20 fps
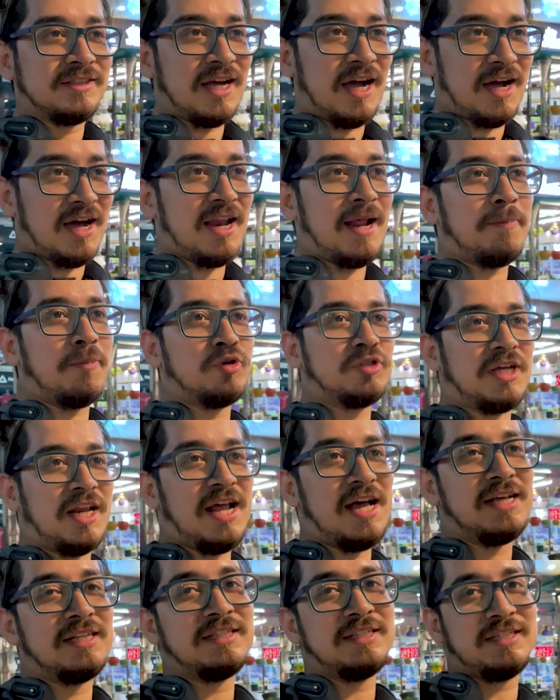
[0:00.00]
अगर आपको
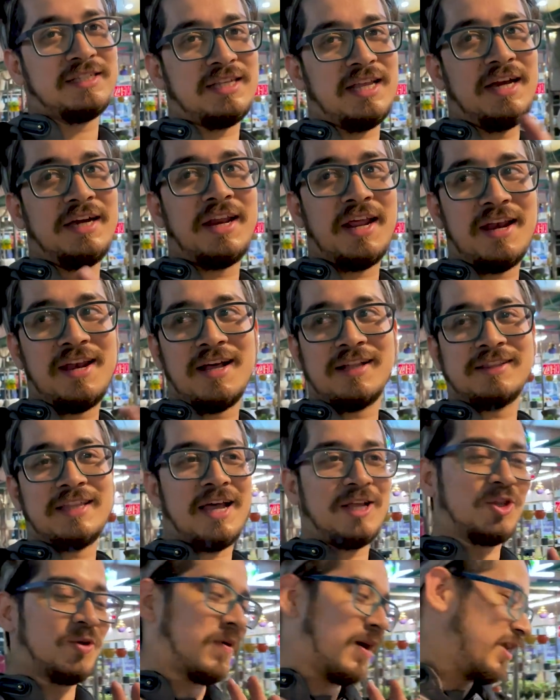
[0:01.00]
चलान से डर लगता
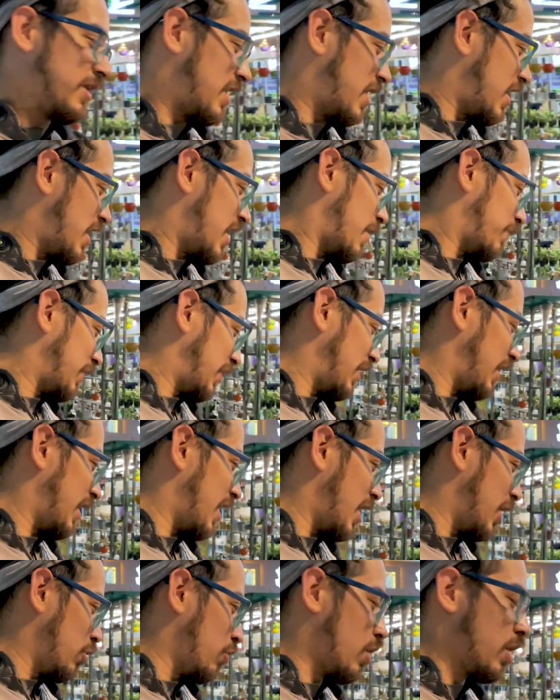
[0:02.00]
है तो भाई हाँ आप ये
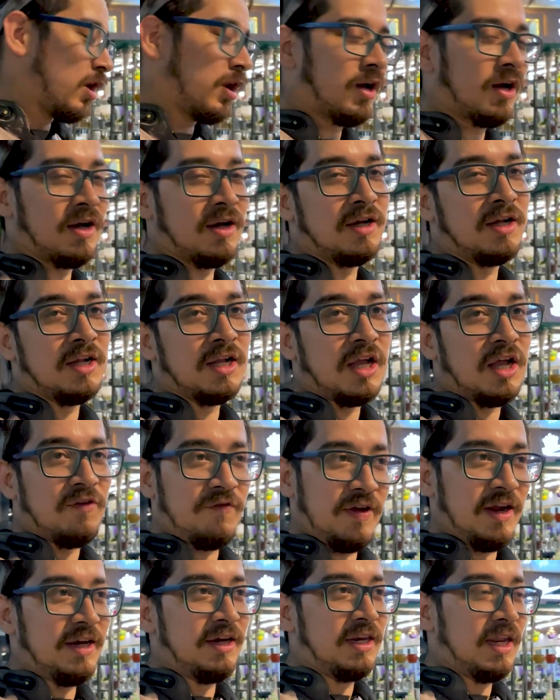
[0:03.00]
लगा लो और
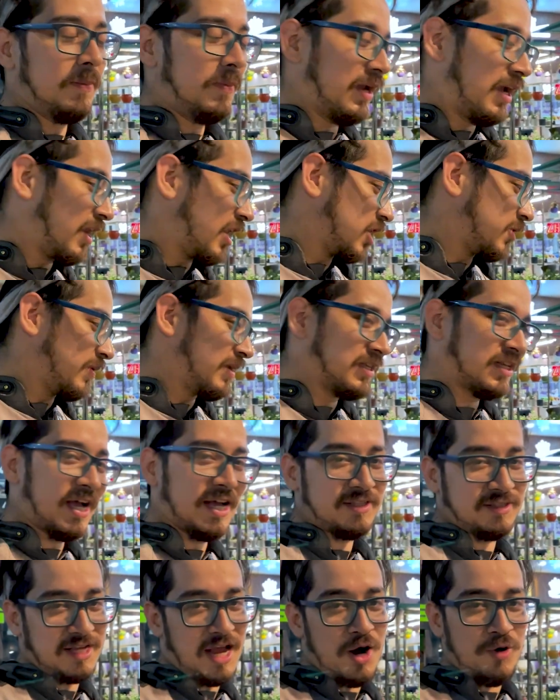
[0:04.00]
विद डी बी किलर भी इसका
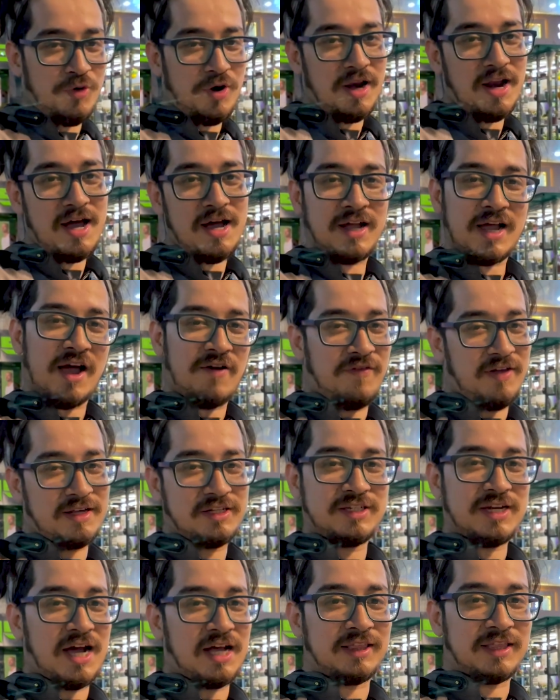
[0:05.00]
साउंड ना काफ़ी
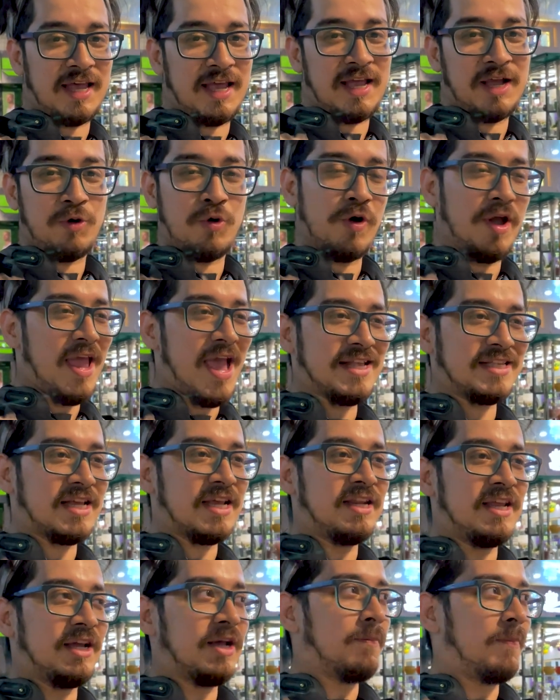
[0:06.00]
अच्छा आता है कोई ऐसा
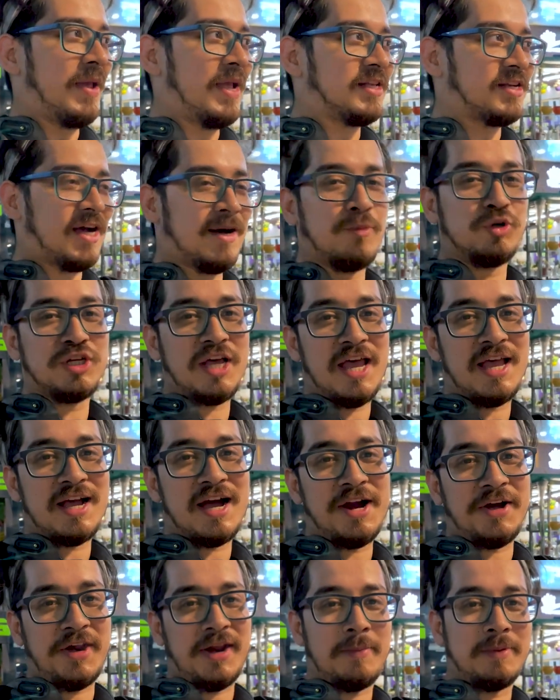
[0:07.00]
नहीं है कि बेस कम हो
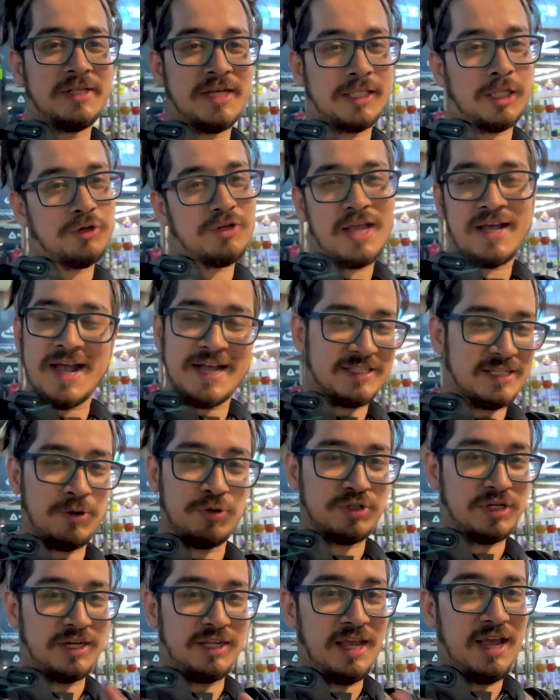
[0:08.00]
जाएगा ट्रेबल ज़्यादा हो जाएगा ऐसा
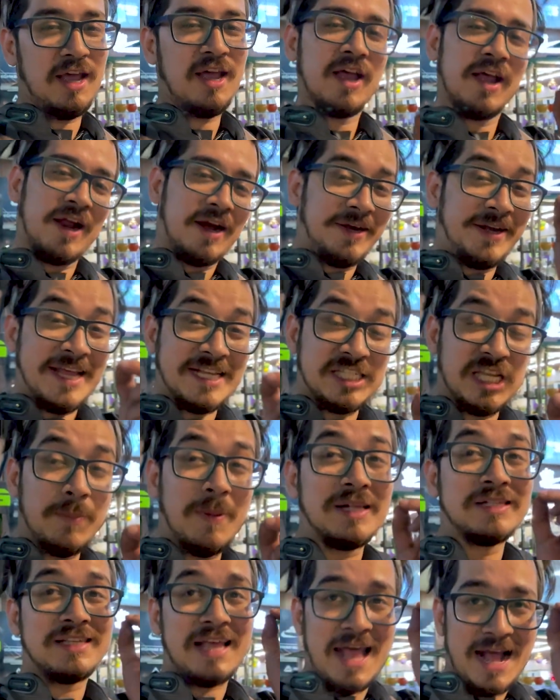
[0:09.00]
कुछ नहीं है
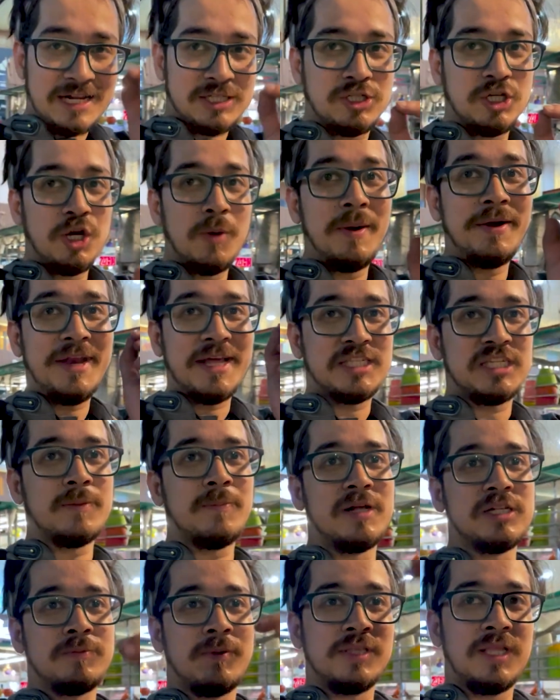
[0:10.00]
डेसीबल्स एक्चुअली में
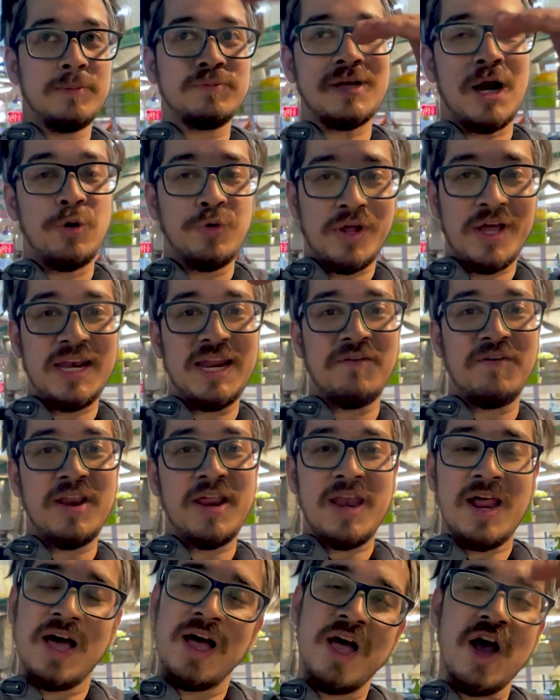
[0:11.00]
डेसीबल्स मतलब साउंड का लेवल है
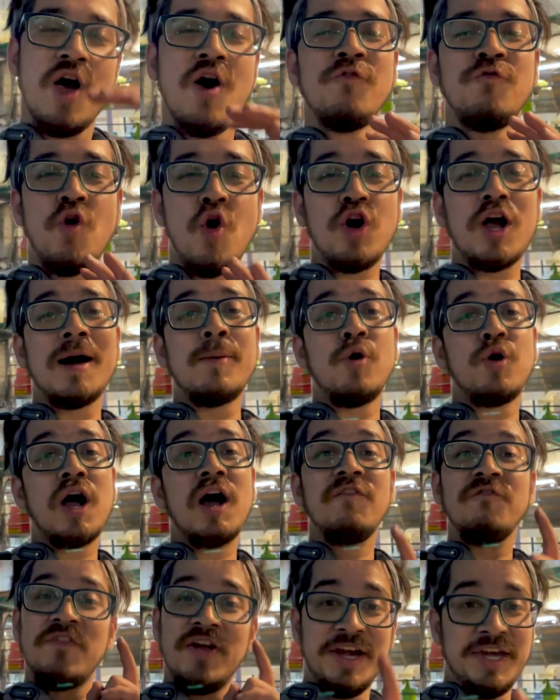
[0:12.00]
ना वो कम होगा
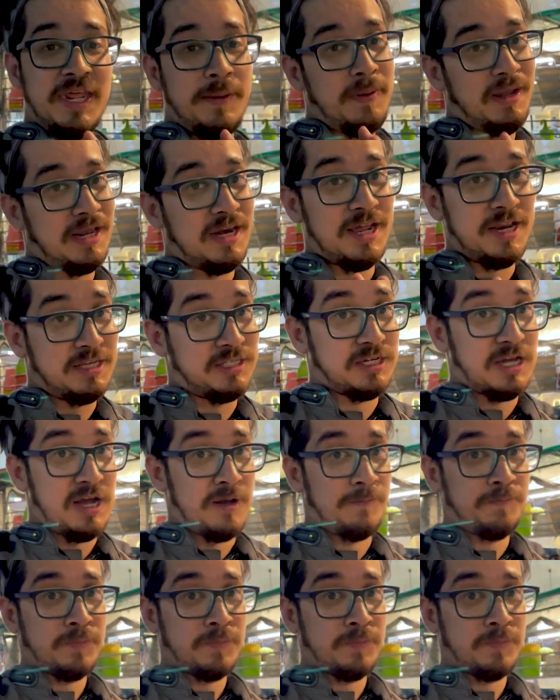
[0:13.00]
विद डी बी किलर इसका